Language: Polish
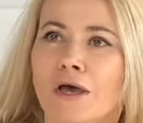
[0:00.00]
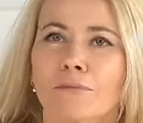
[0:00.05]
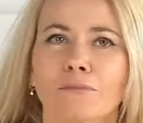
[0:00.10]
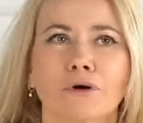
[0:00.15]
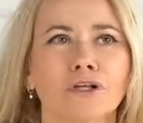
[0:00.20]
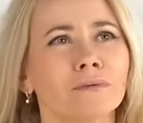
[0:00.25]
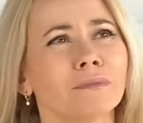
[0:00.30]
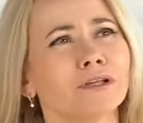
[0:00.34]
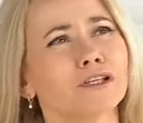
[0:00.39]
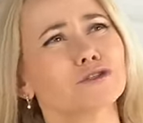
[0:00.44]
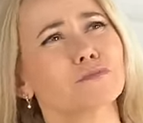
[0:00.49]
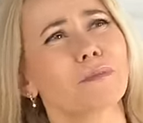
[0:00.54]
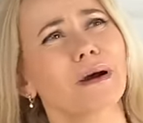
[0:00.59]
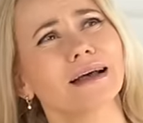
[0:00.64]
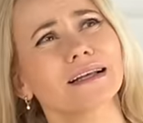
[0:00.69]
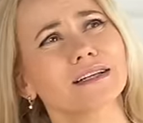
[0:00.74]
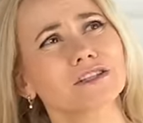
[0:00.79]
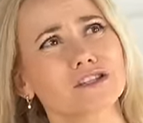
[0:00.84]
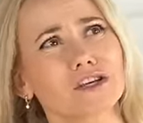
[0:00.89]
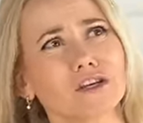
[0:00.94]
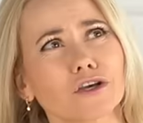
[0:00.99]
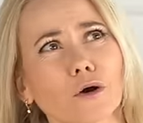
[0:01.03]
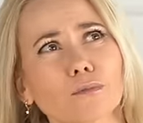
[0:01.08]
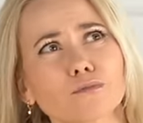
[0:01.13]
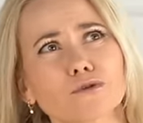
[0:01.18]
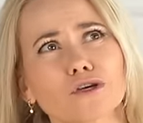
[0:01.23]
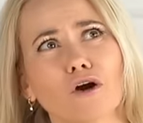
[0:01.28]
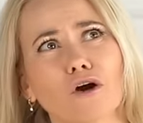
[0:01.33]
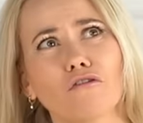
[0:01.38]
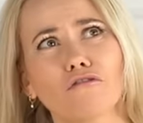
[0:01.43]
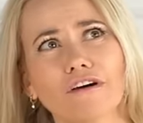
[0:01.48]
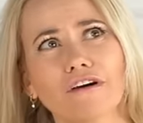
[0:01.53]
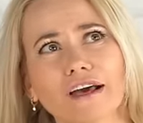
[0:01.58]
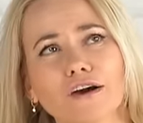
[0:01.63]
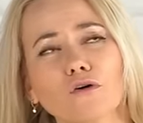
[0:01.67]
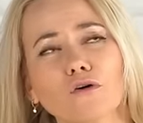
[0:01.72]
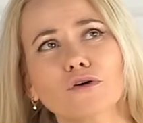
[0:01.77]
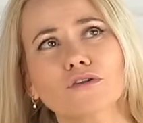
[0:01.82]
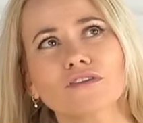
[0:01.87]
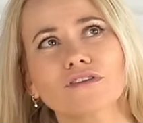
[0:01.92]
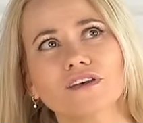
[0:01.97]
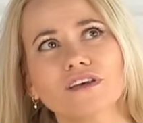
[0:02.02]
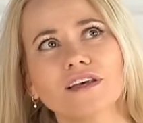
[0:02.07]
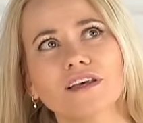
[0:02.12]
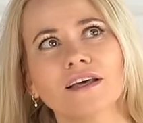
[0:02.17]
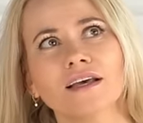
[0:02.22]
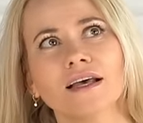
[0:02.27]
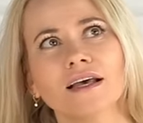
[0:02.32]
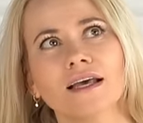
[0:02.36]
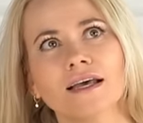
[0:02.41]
bo nie ma nic bardziej obciachowego, gdy